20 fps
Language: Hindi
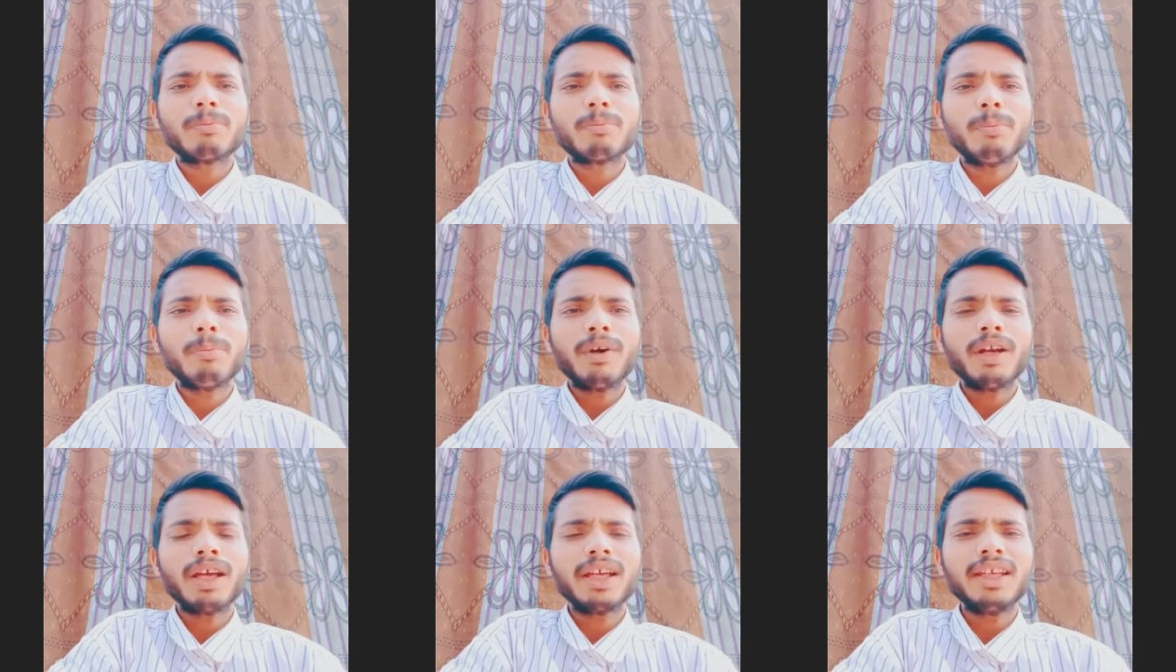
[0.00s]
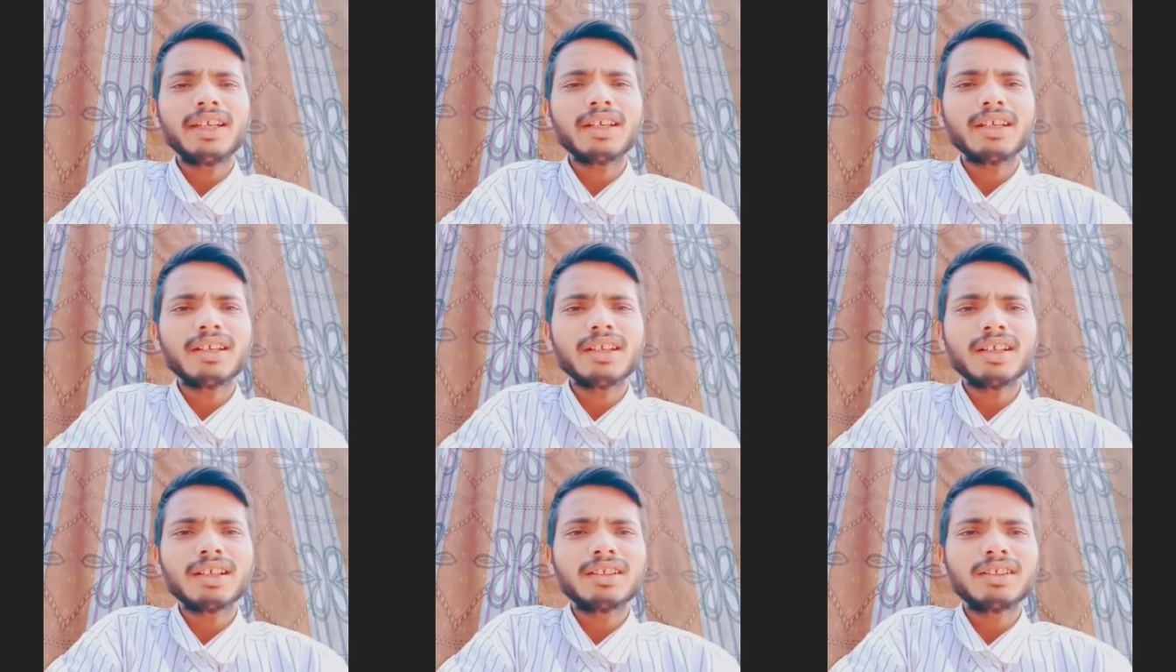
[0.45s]
पढ़ाई
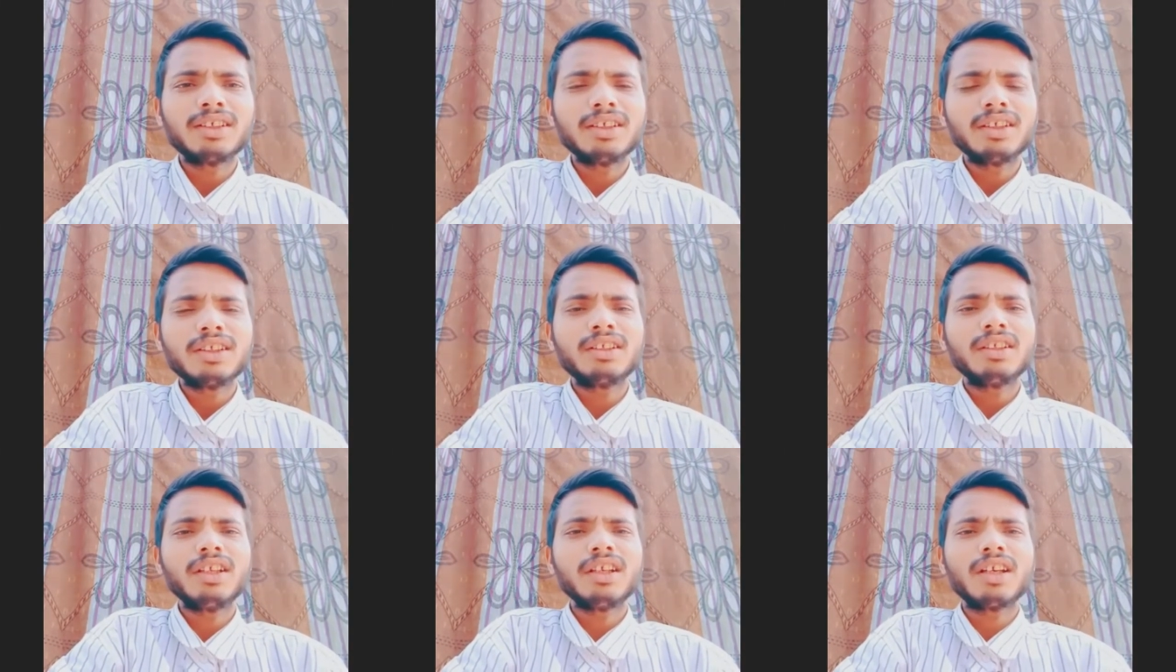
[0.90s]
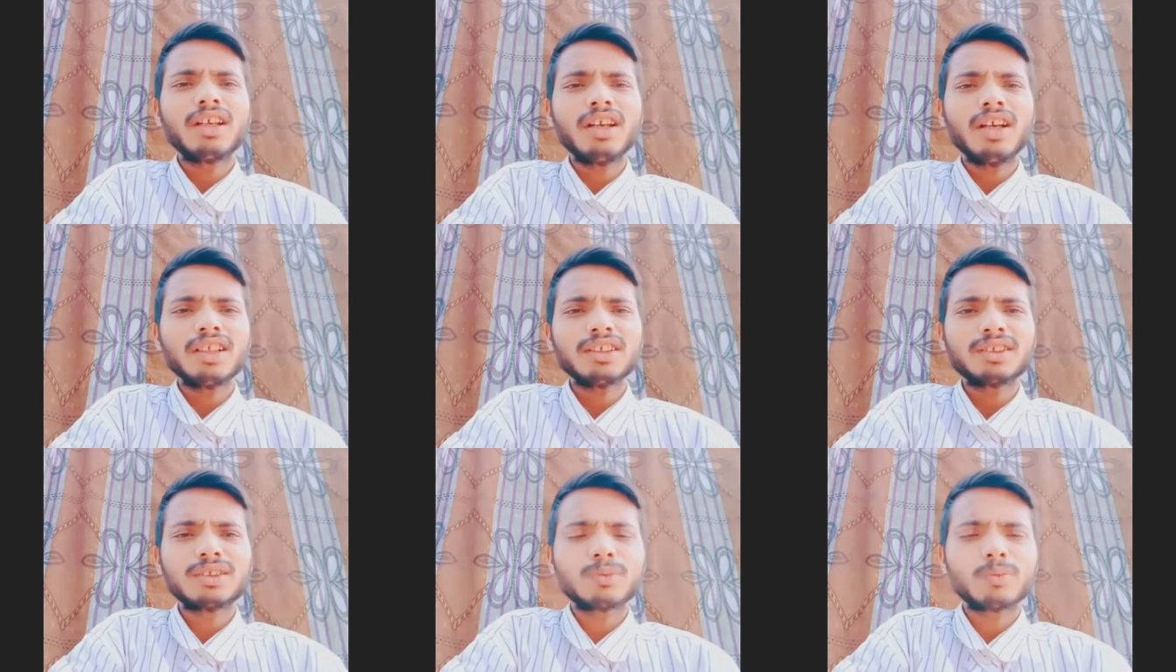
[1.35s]
करना धीरे धीरे
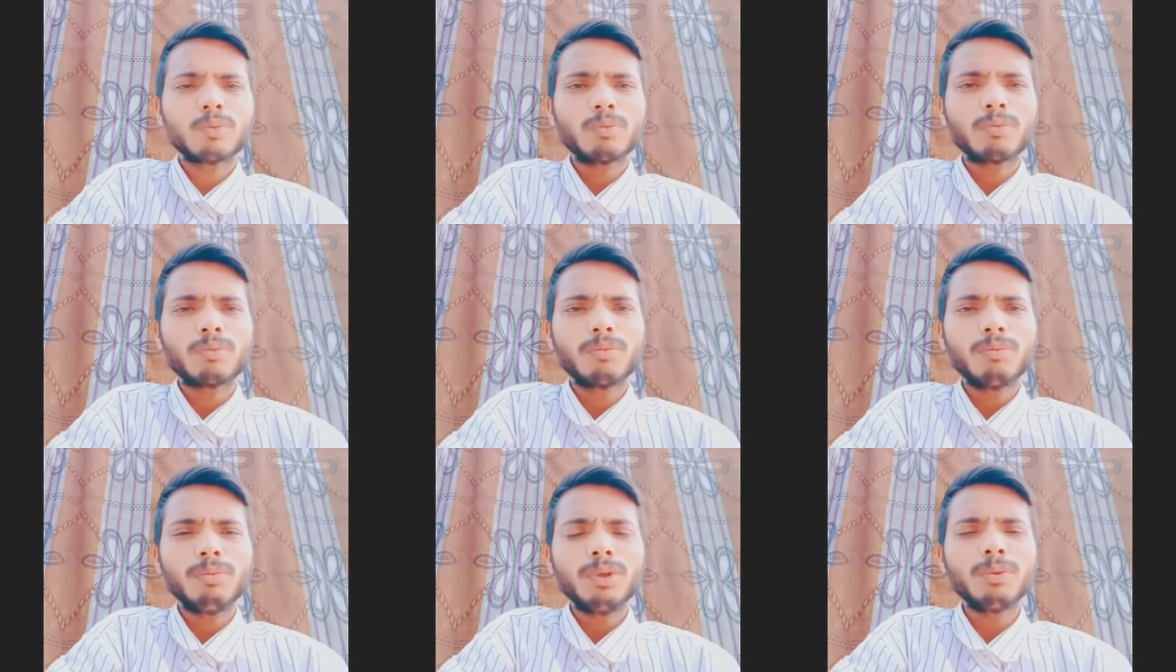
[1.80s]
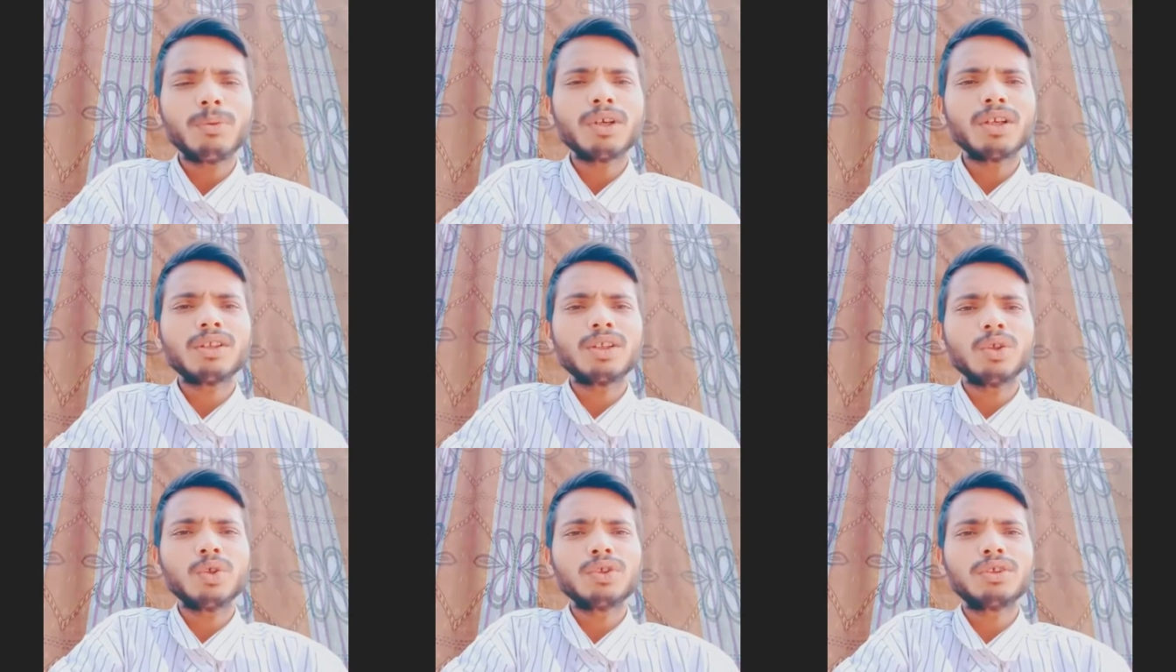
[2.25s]
क्लास भी
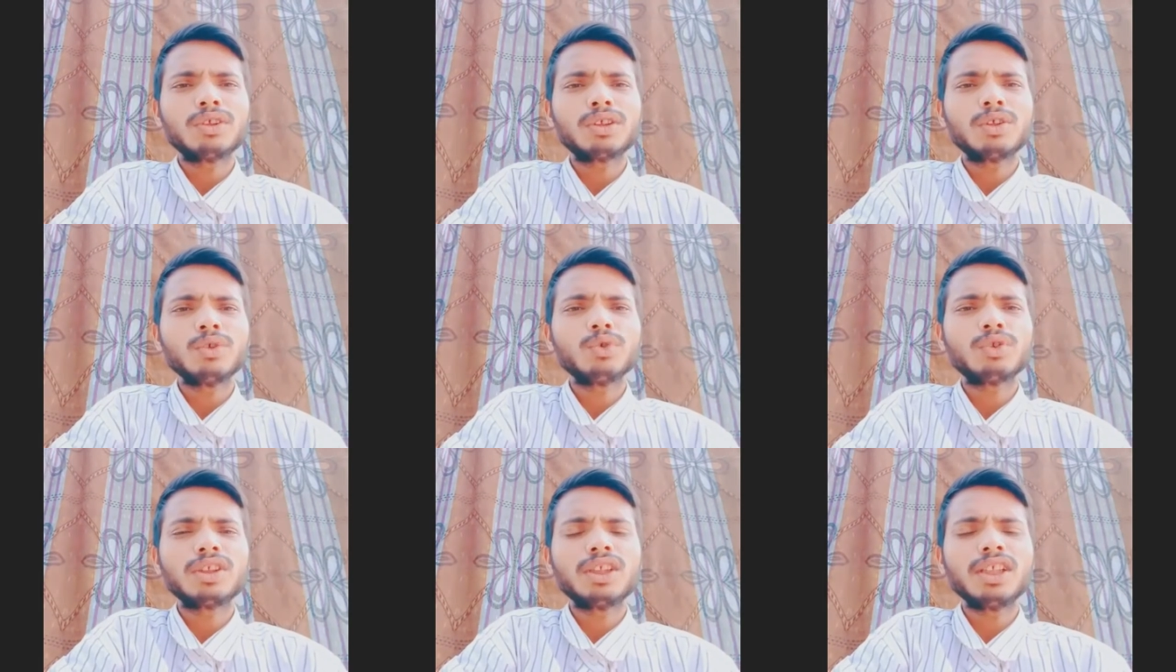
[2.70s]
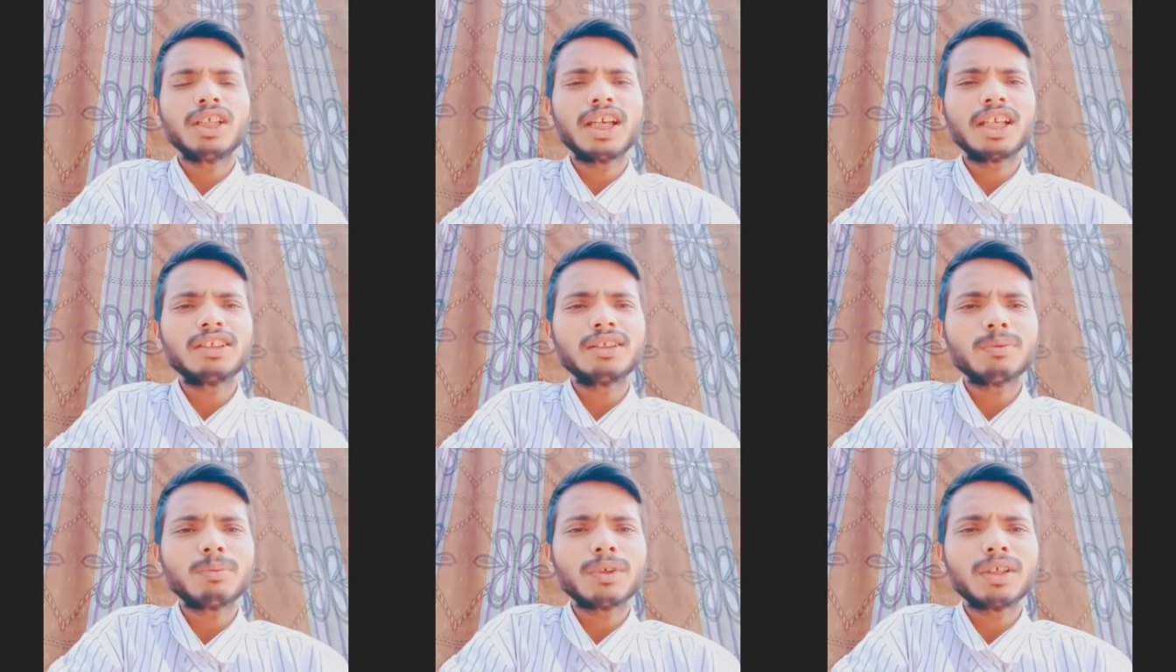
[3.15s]
बढ़ती है उसकी उसकी
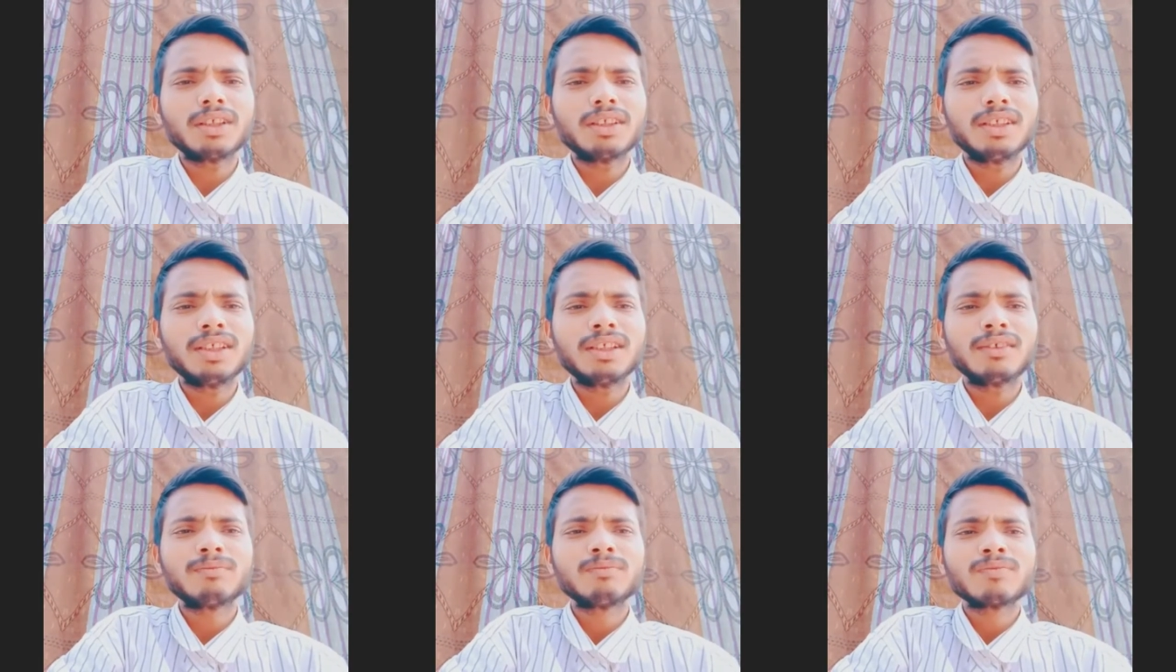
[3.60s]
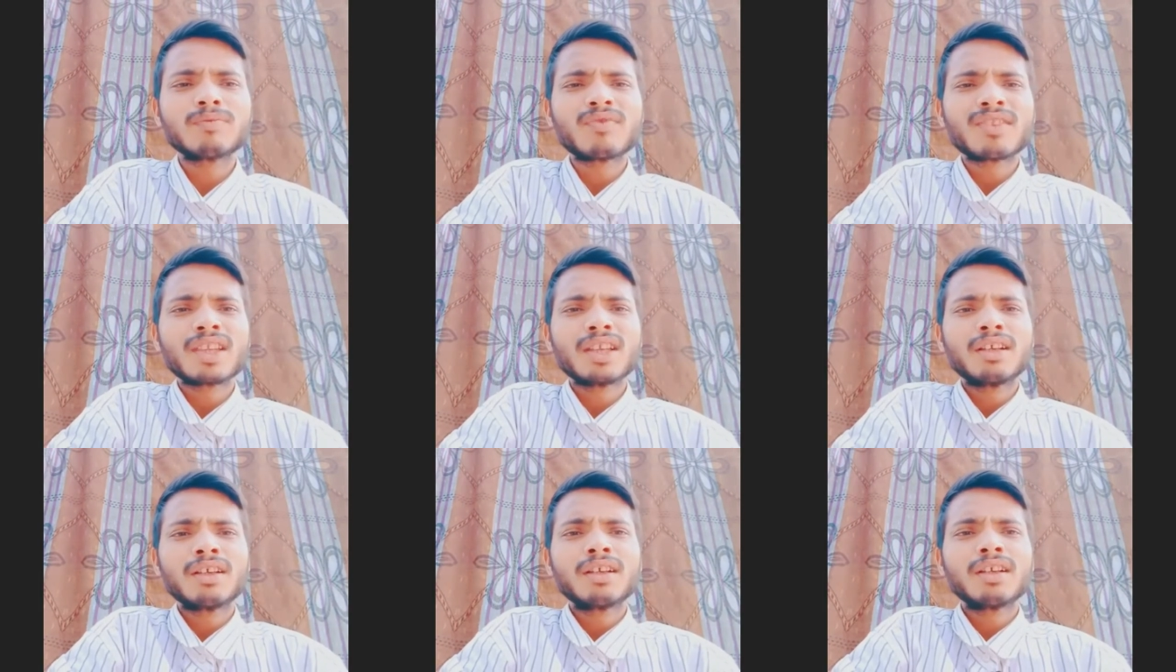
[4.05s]
एज ही बढ़ती है
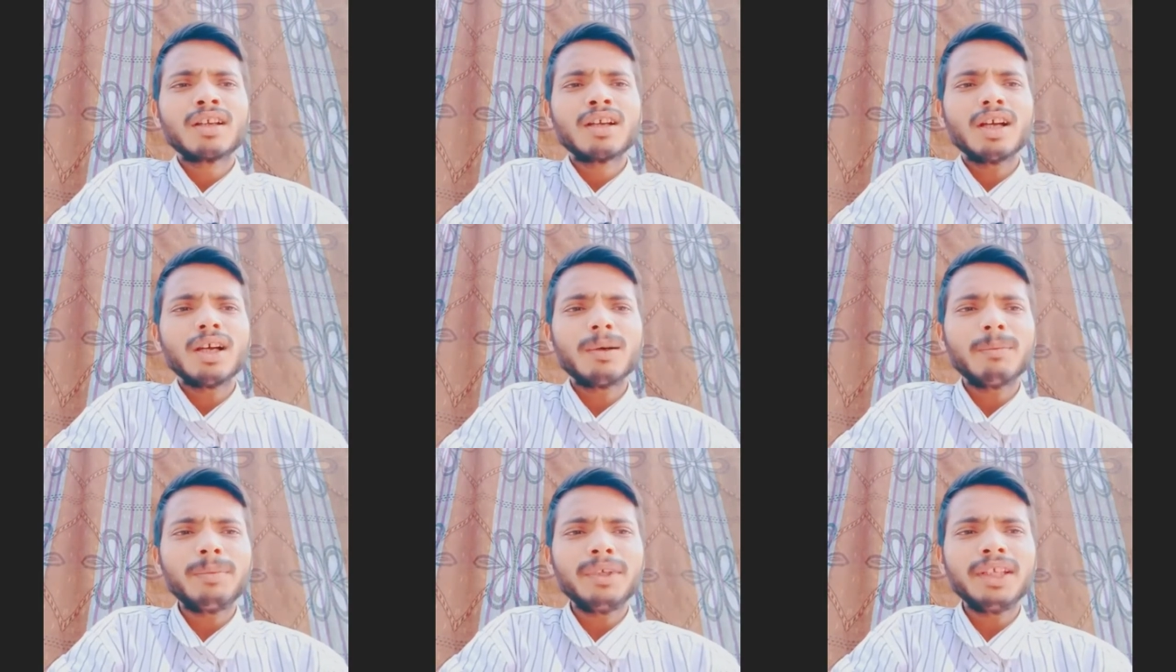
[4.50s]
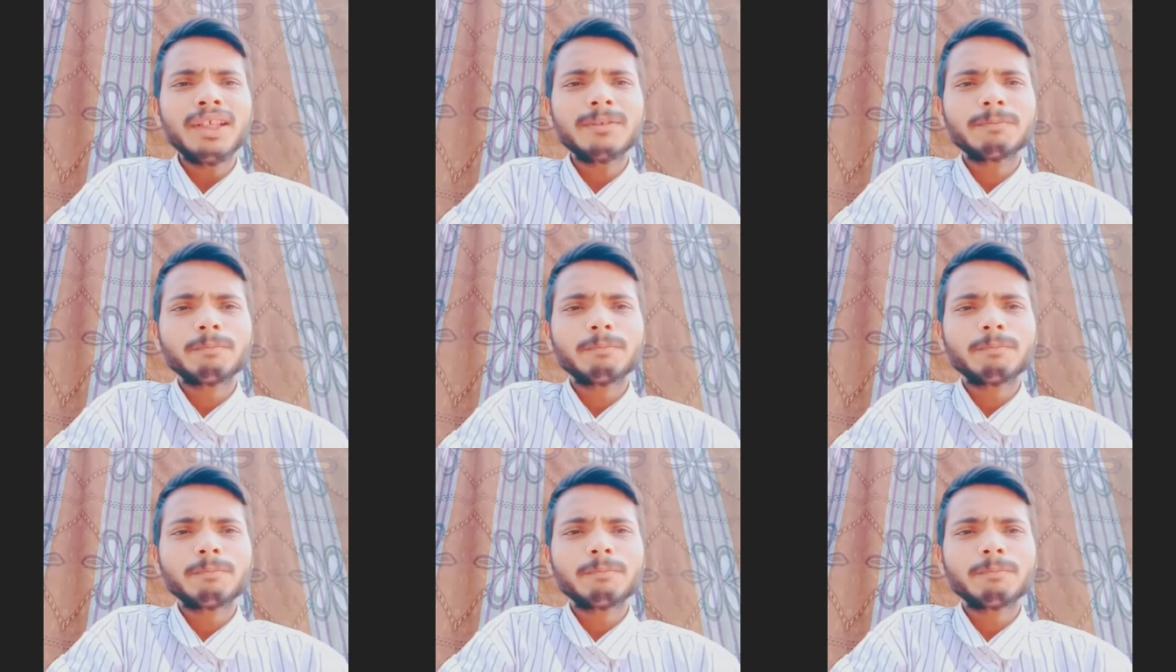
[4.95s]
अभी